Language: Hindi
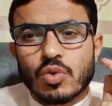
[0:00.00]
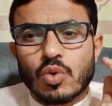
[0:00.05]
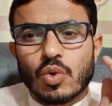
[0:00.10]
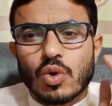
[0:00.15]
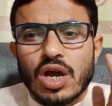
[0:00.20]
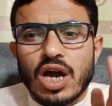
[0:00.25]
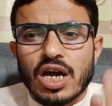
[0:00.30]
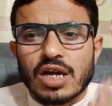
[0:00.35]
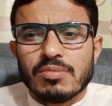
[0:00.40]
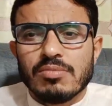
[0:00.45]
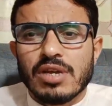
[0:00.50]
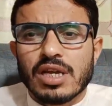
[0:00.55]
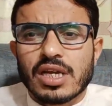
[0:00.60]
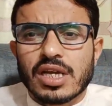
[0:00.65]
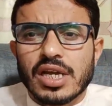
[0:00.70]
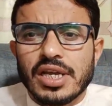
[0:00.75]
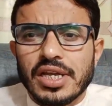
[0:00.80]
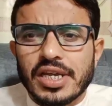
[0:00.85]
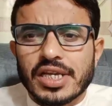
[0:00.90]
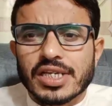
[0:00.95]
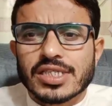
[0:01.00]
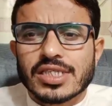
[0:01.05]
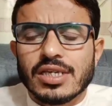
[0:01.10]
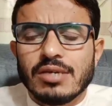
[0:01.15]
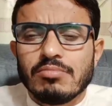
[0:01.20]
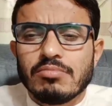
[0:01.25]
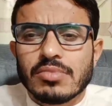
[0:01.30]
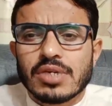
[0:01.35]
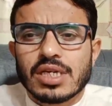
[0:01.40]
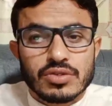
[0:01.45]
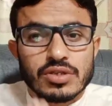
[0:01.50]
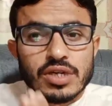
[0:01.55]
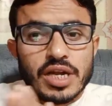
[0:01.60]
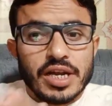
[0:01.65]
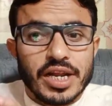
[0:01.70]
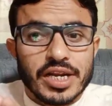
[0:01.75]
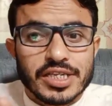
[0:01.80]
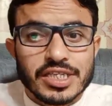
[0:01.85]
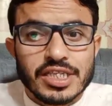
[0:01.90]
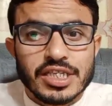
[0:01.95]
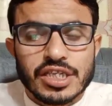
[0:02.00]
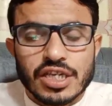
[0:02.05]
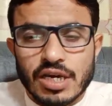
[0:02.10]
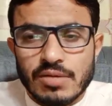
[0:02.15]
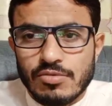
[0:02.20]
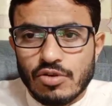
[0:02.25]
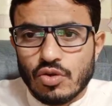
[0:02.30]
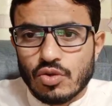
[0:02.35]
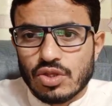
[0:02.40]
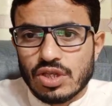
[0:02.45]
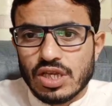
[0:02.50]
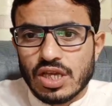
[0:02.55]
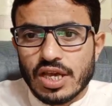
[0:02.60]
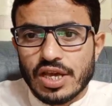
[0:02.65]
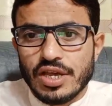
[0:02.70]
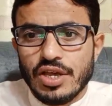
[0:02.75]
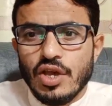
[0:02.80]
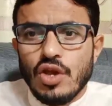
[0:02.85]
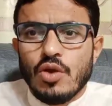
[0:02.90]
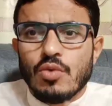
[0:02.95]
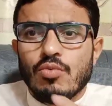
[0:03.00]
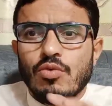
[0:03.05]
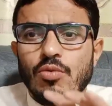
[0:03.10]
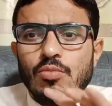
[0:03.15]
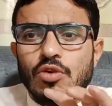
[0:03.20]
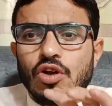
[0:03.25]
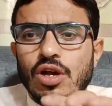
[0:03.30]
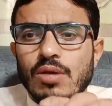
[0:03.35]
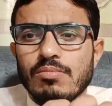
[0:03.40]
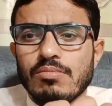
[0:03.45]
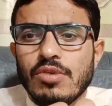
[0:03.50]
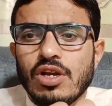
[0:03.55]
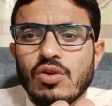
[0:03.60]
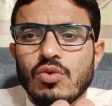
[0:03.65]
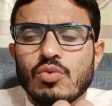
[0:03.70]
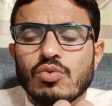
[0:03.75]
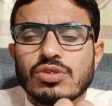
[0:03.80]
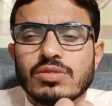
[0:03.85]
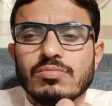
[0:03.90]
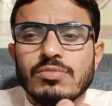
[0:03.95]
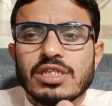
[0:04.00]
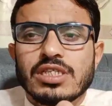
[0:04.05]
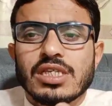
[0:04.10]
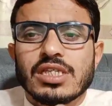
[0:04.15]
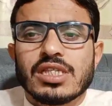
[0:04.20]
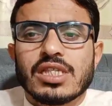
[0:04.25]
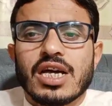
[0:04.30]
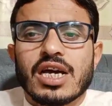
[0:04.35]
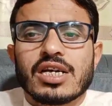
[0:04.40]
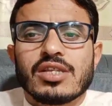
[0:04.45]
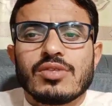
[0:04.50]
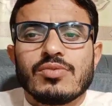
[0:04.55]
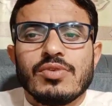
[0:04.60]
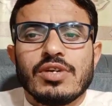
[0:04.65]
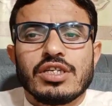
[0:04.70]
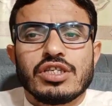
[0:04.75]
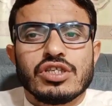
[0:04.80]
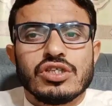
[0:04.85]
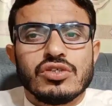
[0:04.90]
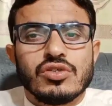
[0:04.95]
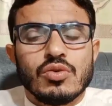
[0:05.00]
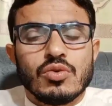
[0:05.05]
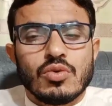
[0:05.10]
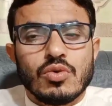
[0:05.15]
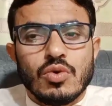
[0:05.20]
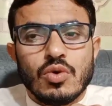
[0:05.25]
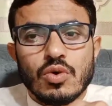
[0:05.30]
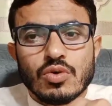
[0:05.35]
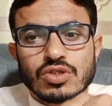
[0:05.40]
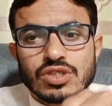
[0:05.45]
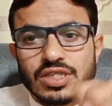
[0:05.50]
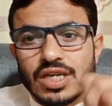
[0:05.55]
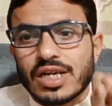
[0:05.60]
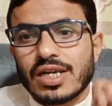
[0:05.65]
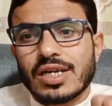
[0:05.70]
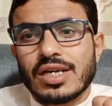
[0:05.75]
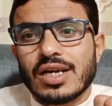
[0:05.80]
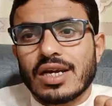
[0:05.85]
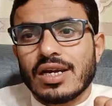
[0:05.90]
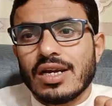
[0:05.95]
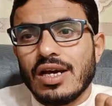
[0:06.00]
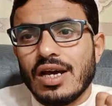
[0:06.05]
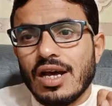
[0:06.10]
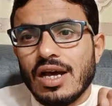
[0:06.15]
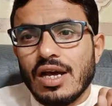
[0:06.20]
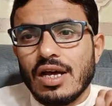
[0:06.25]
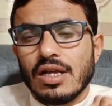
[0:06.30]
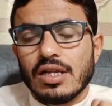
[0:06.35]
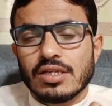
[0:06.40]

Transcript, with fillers: खुराक में कई किस्म की एनर्जी शामिल होती है वो मुकम्मल उसमें से ताकतवर चीज़ों को शक करना